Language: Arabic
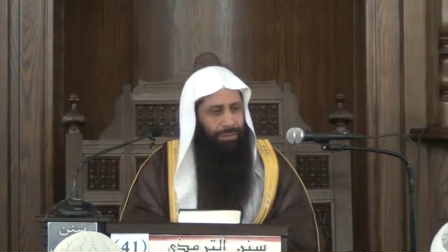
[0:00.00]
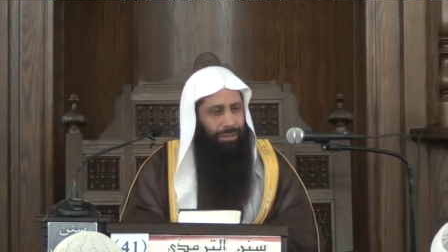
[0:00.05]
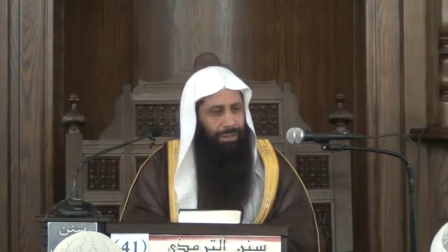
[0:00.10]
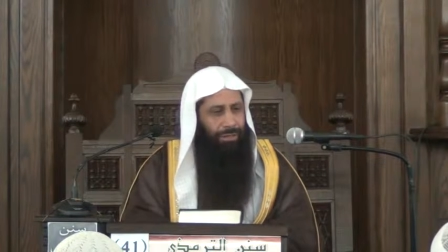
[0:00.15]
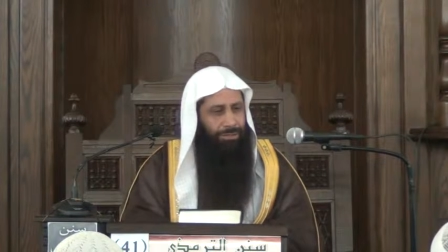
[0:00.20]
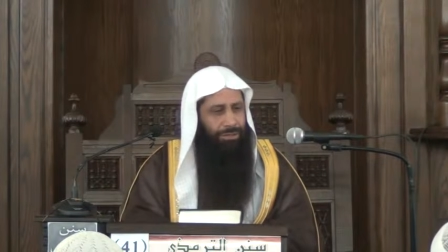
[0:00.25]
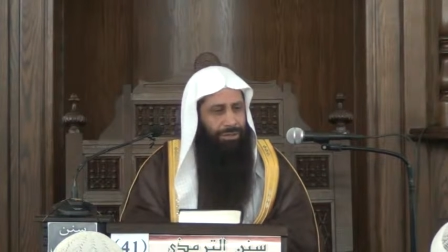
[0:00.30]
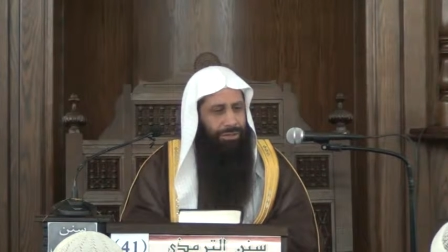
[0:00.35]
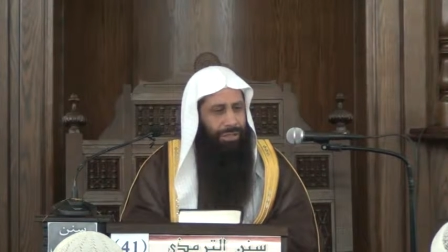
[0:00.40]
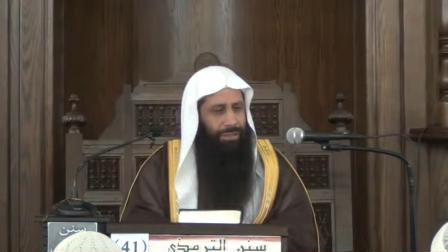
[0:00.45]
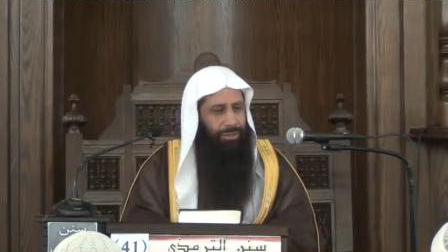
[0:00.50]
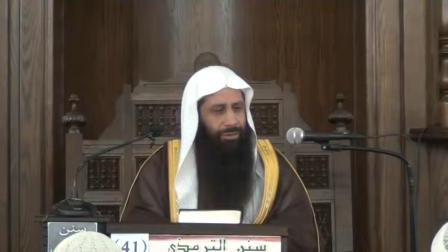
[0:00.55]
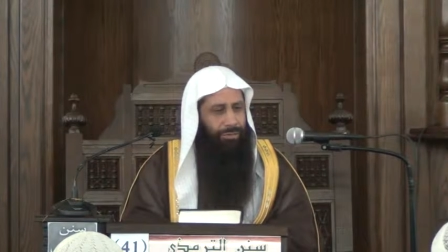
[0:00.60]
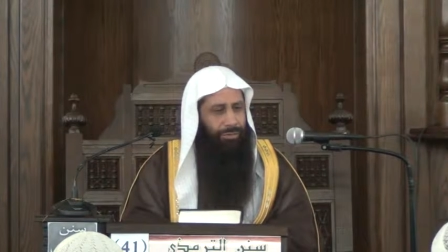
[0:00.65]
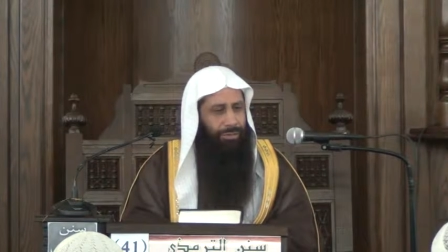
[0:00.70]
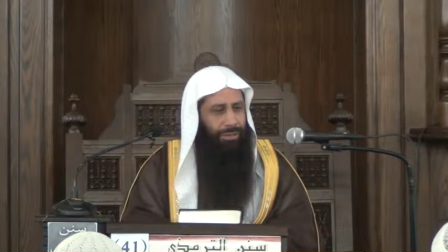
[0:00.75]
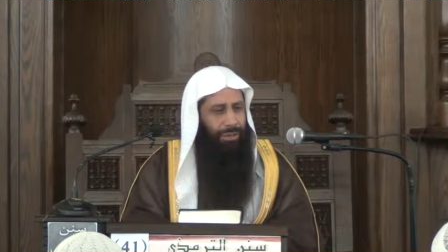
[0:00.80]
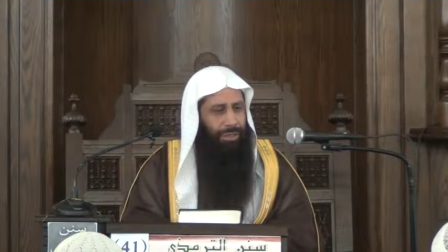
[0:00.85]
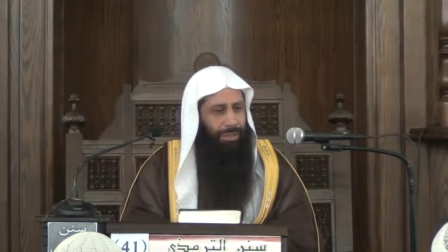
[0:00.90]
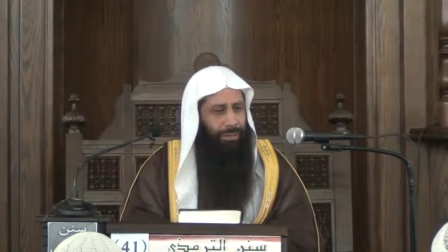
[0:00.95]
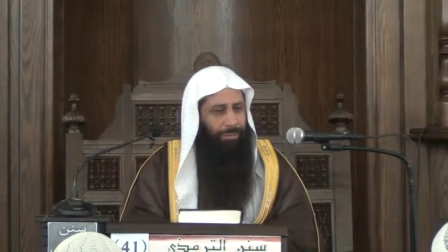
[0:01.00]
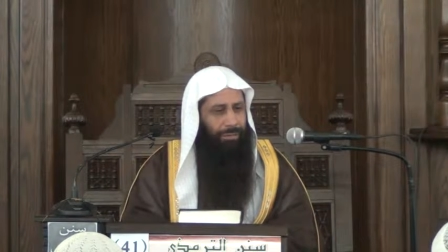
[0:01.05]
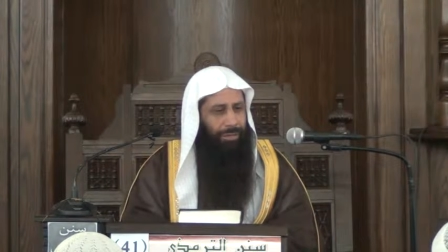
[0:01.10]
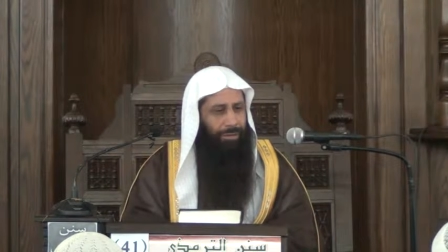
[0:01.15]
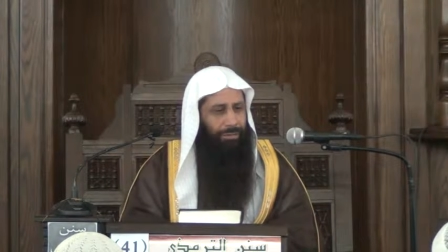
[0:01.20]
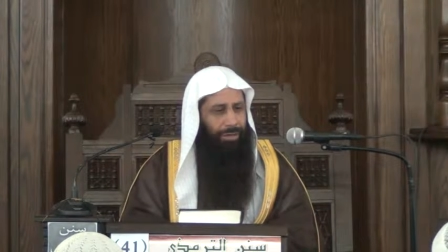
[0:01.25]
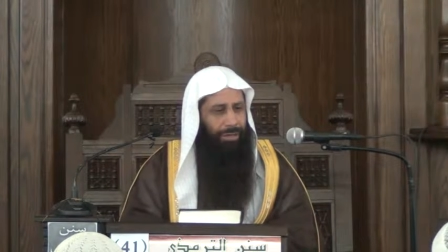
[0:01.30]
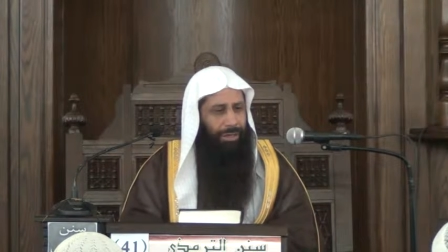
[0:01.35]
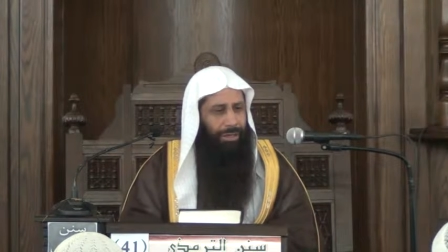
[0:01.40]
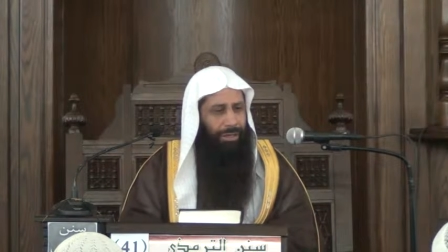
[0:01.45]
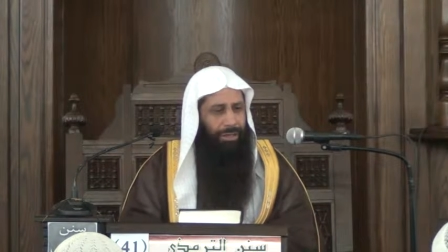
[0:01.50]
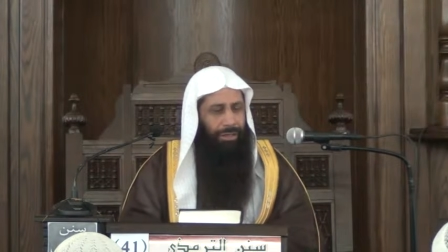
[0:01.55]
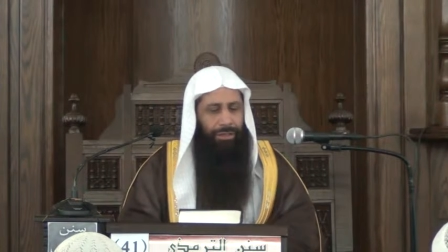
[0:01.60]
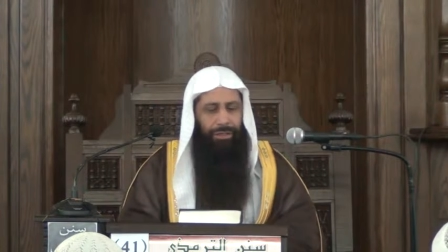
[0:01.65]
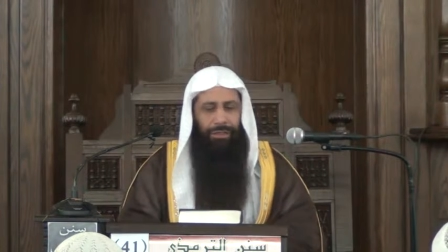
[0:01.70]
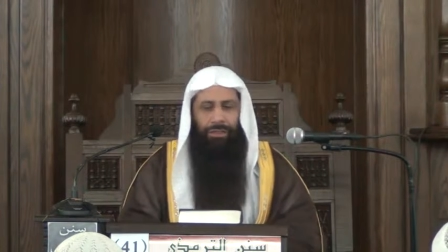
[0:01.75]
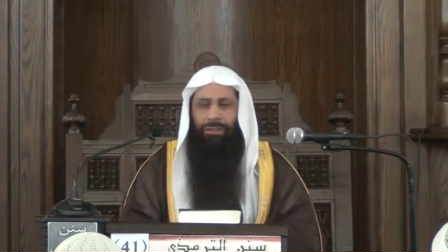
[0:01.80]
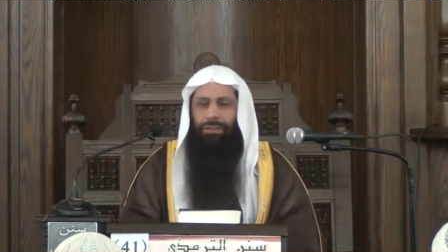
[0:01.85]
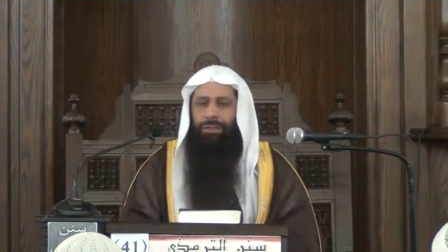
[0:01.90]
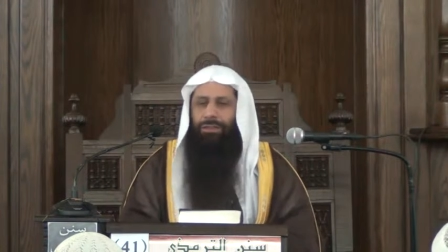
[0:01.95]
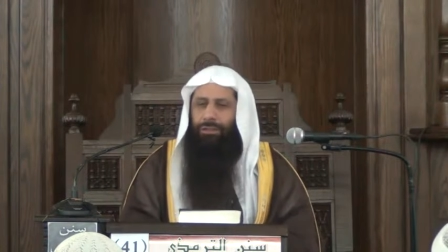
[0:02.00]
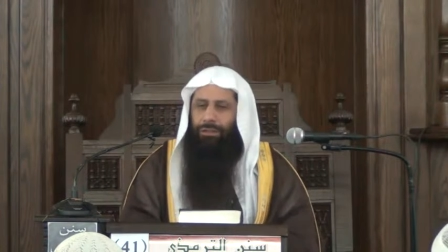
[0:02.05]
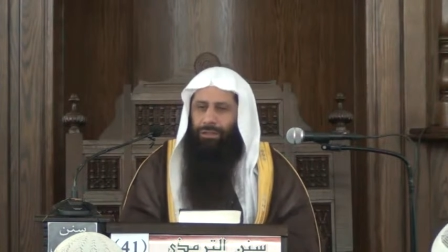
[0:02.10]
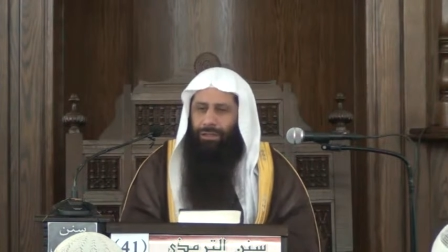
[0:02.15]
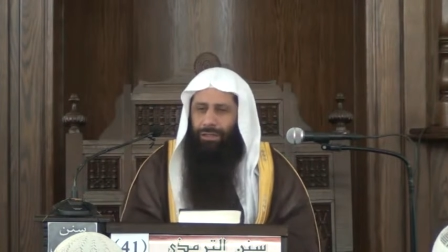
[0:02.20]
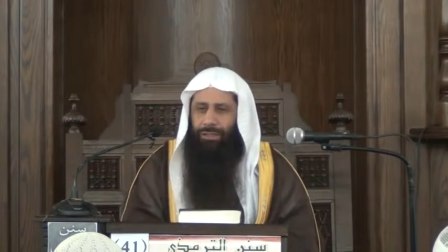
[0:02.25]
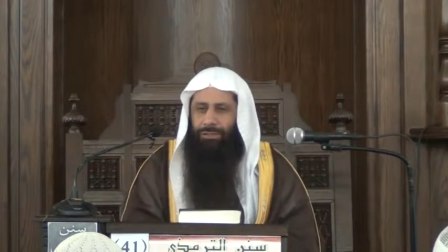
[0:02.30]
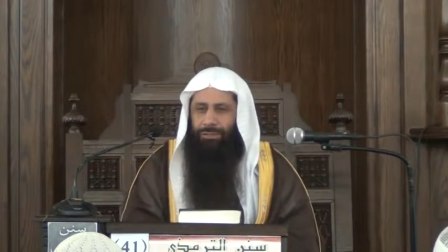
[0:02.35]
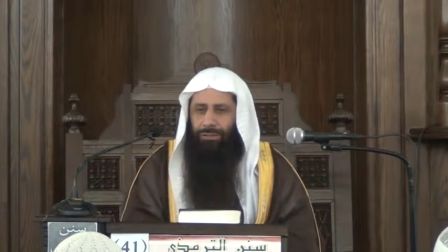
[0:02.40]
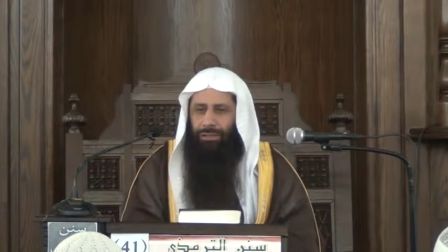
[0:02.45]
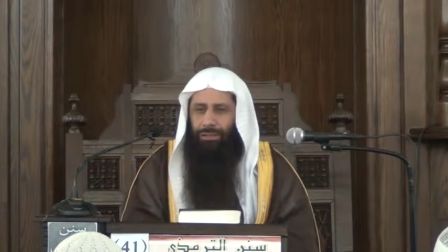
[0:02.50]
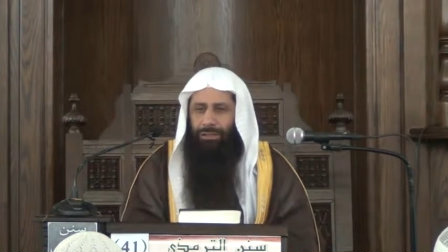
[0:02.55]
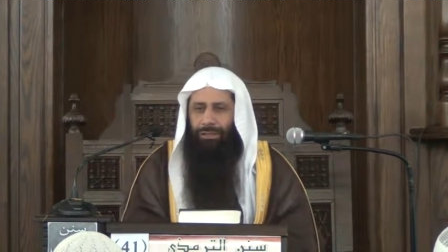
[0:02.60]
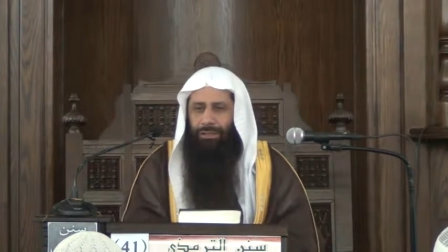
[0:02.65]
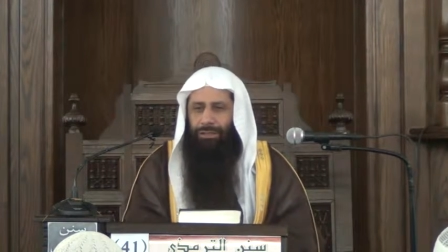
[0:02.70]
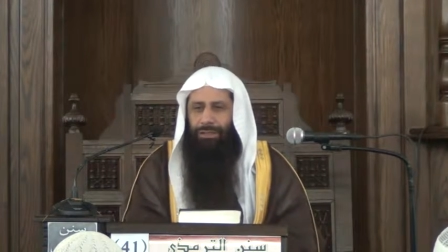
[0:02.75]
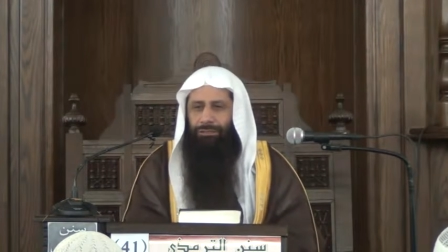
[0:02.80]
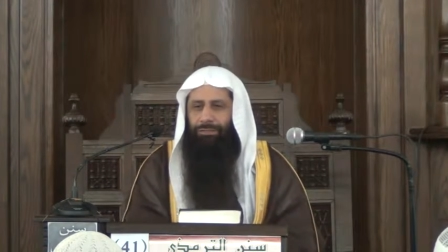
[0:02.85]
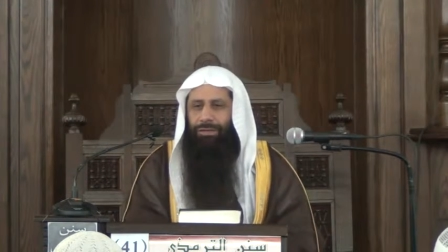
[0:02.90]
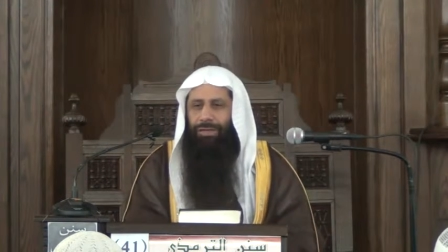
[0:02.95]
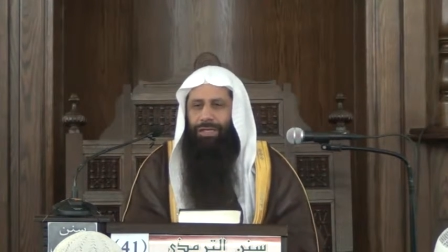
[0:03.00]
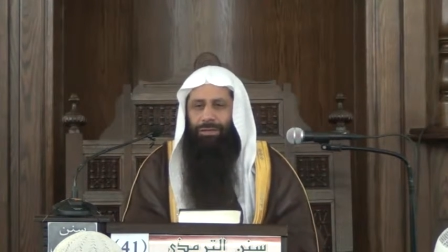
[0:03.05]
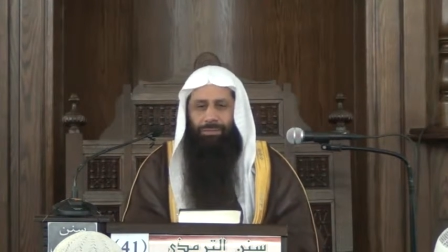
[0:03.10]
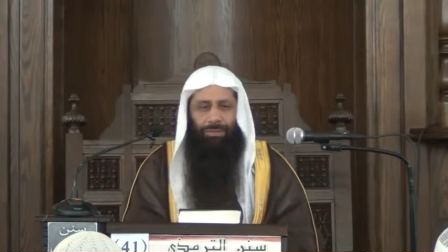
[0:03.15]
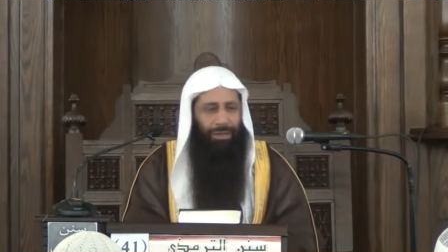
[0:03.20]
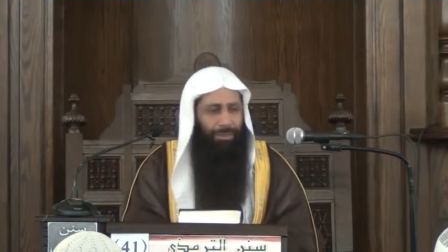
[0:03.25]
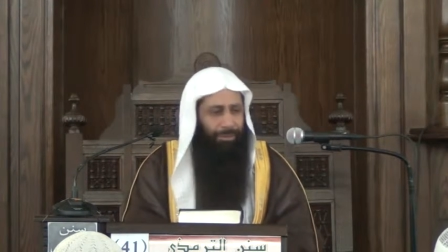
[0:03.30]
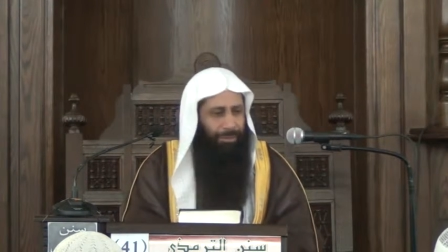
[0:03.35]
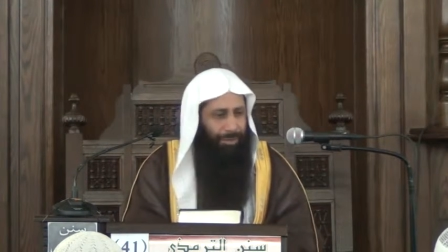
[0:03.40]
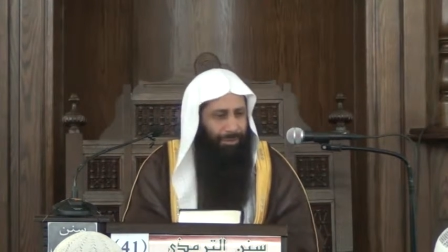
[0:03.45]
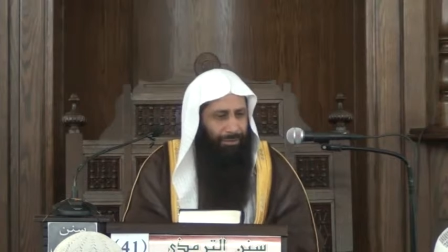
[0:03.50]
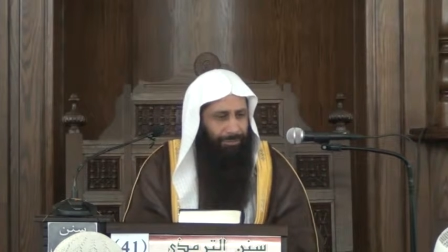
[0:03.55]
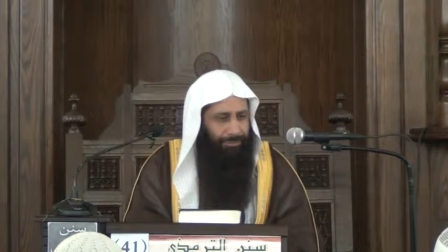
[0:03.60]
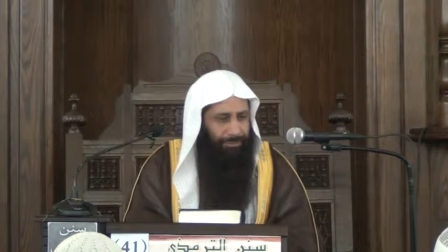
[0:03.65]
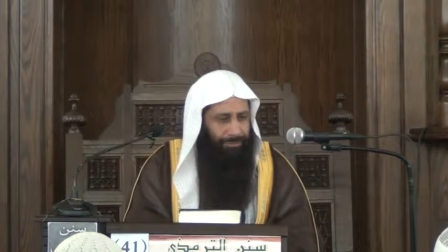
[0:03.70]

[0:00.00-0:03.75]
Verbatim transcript: خمسة أجوبة ولا أربعة ولا ثلاثة آه، اكتفينا بأربعة